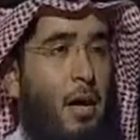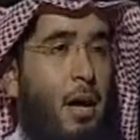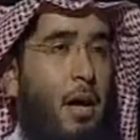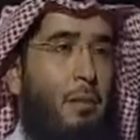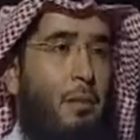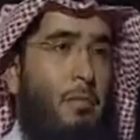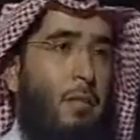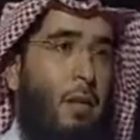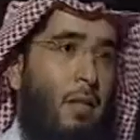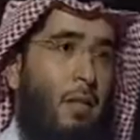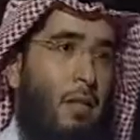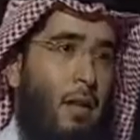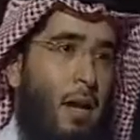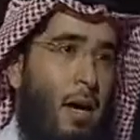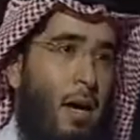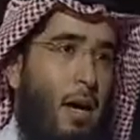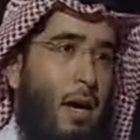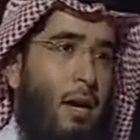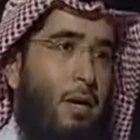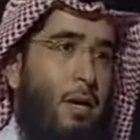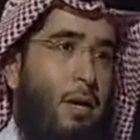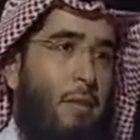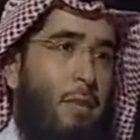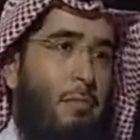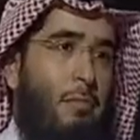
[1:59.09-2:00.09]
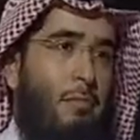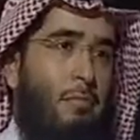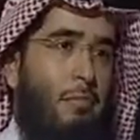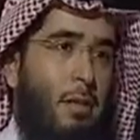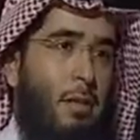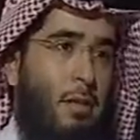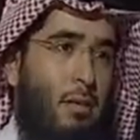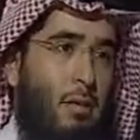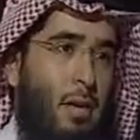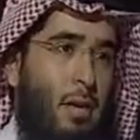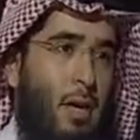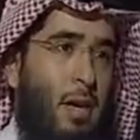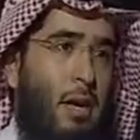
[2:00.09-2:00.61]
البعض الاخر
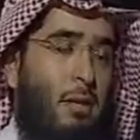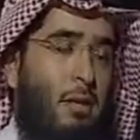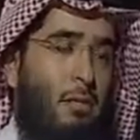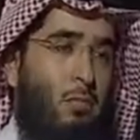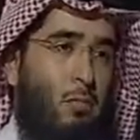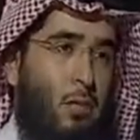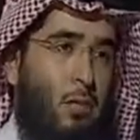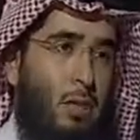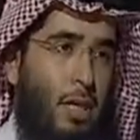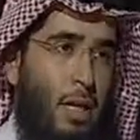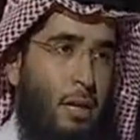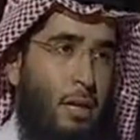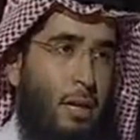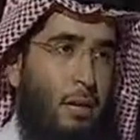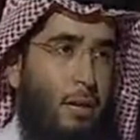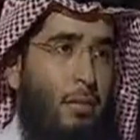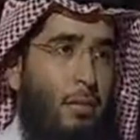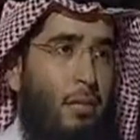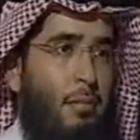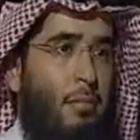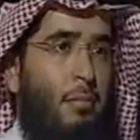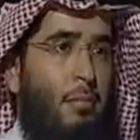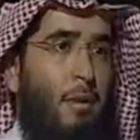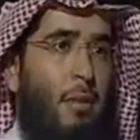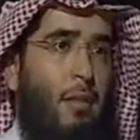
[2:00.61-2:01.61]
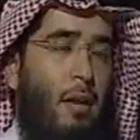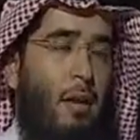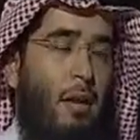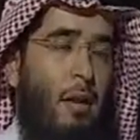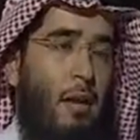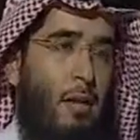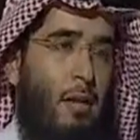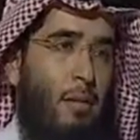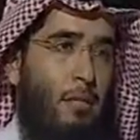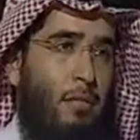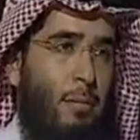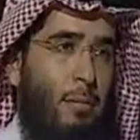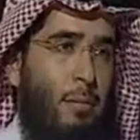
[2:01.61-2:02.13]
الاخر متاخر البعض
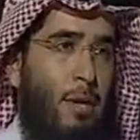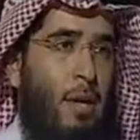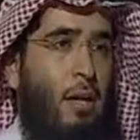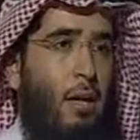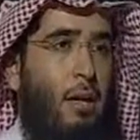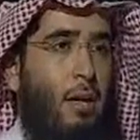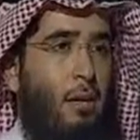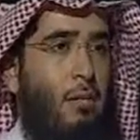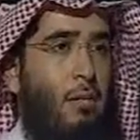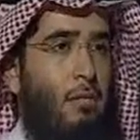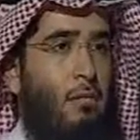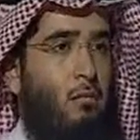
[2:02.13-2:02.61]
الاخر في مراحل